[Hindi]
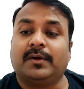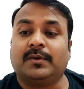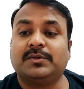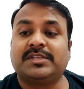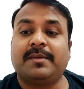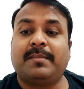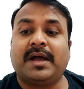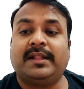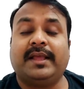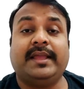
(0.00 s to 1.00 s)
उसके
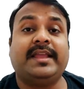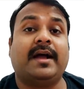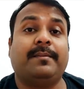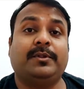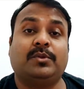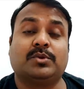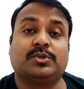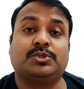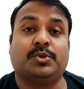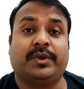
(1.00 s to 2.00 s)
बाद है यहाँ पे
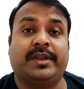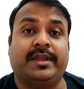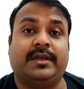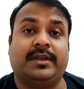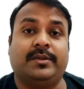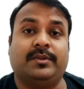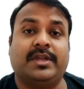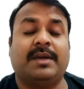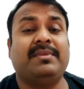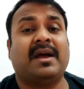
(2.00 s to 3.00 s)
दोस्तों चोरी नहीं करनी होती
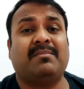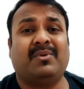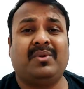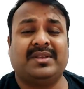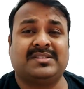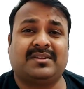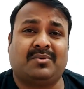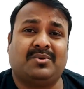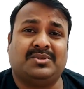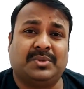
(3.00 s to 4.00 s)
अभी आप बोलोगे सर
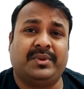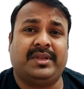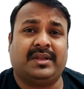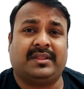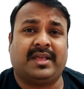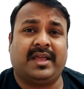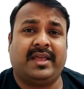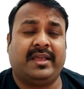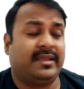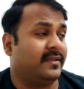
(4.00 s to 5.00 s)
कौन चोरी करता
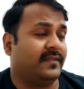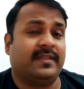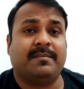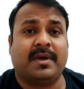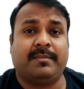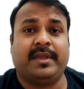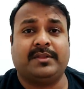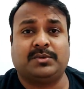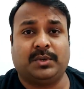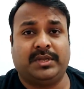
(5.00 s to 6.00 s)
है किसके दिमाग में है
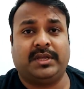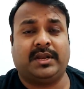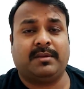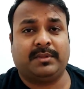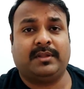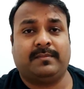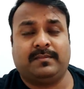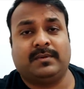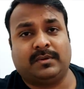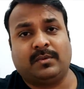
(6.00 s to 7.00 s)
चोरी करना मतलब
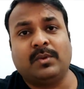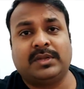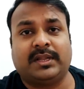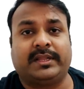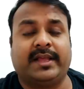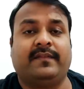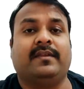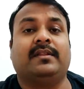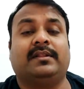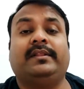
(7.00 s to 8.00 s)
कौन करता है
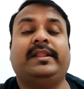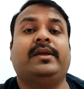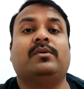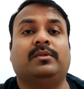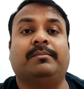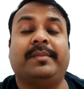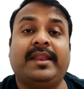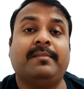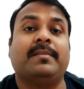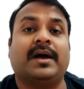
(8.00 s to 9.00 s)
ऐसे देखो
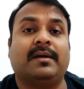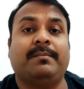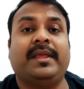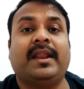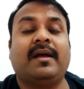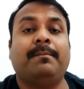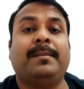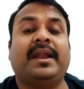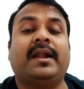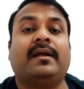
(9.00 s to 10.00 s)
मेरी मेरा
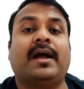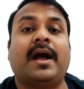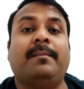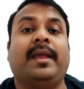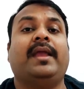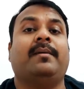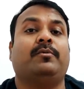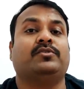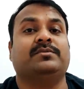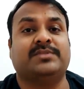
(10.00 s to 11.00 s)
मेरा काम है
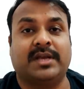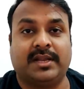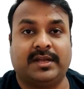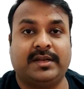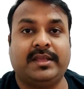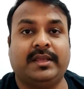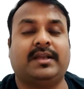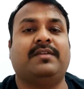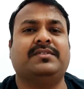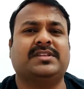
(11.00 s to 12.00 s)
आपको समझाना ठीक है
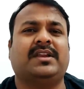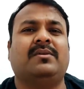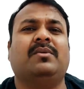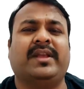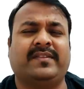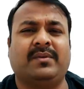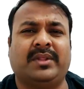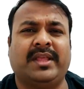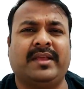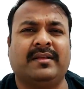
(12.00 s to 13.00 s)
काफ़ी सारे लोग ऐसे
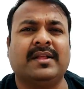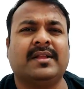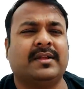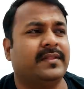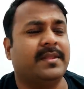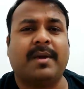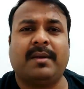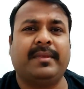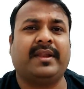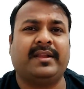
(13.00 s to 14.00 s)
होते हैं एक
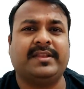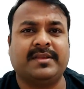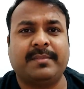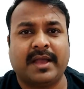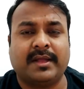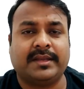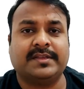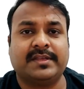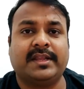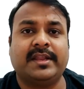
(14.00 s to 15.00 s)
दिमाग में रख लीजिए मैं हर
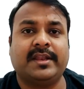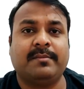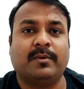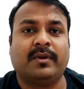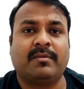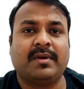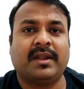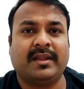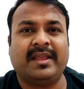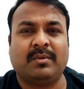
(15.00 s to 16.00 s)
किसी के लिए नहीं बोल रहा हूँ
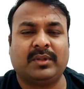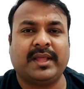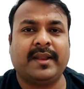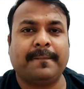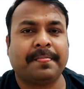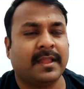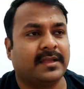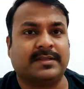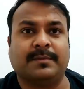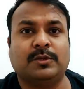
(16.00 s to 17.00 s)
मगर एक होता है
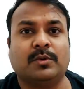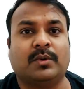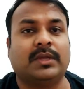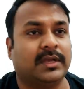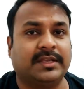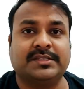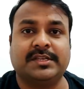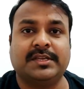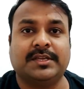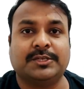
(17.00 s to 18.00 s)
ना समझ लो
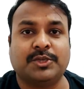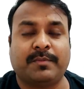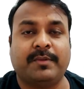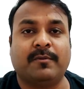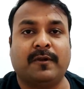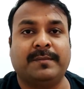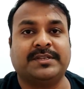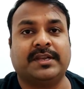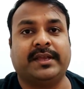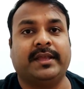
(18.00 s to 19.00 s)
किसी शॉपिंग मॉल में
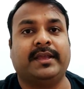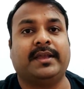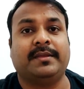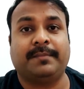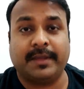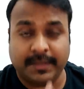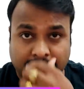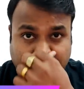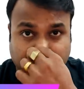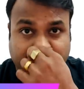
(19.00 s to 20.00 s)
चले गए कहीं पे
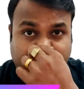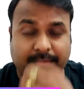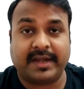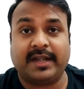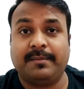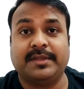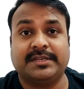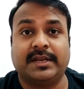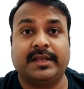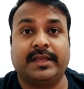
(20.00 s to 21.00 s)
सुपरमार्केट में
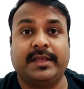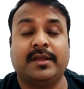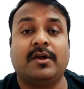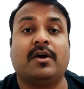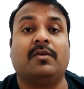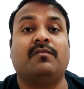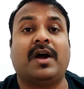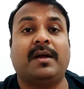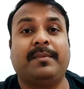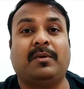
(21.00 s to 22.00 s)
चले गए और
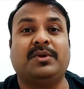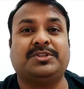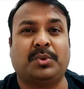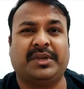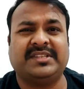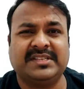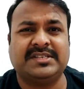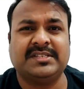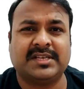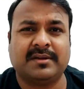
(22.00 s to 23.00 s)
वहाँ पे कोई छोटी सी
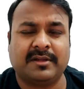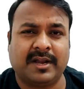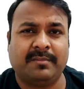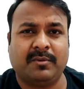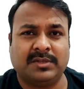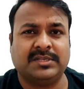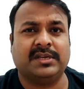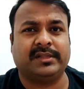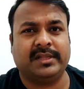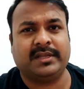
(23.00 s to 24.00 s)
चीज़ अगर आपको अच्छी
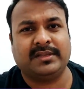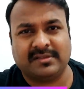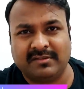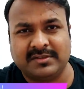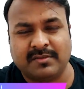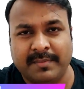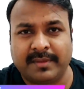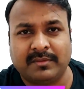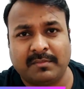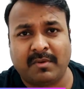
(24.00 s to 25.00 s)
लगती है कि चलो इसको
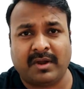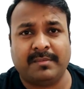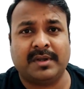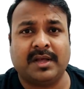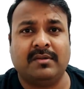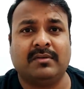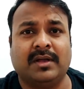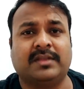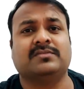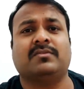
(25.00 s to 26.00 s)
मैं तो पॉकेट में डाल
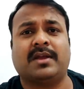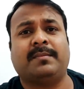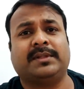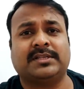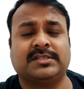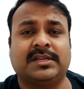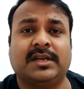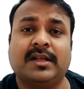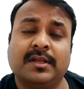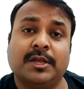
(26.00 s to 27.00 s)
लूँगा किसको क्या पता
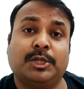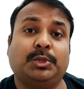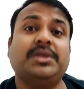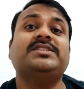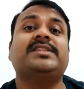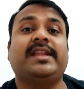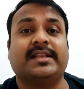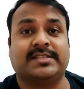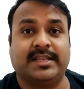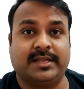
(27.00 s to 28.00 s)
चलेगा तो इस
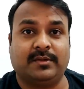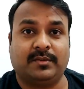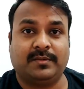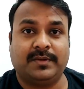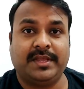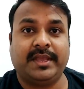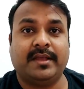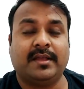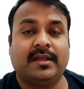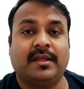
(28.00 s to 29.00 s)
तरीके से नहीं करो ठीक
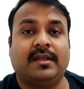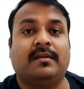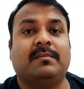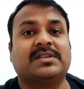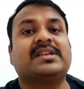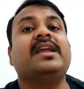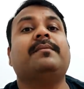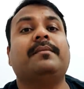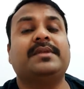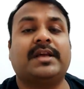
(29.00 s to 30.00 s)
है बस कहीं
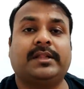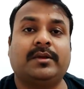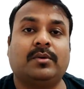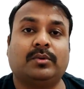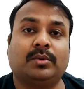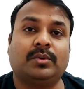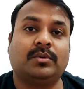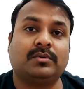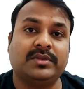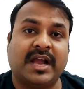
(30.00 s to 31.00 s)
पे भी जाते हो तो
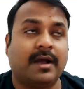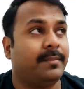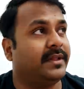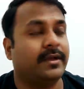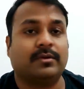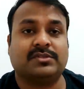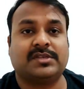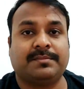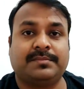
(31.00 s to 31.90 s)
यहाँ पे देखो सब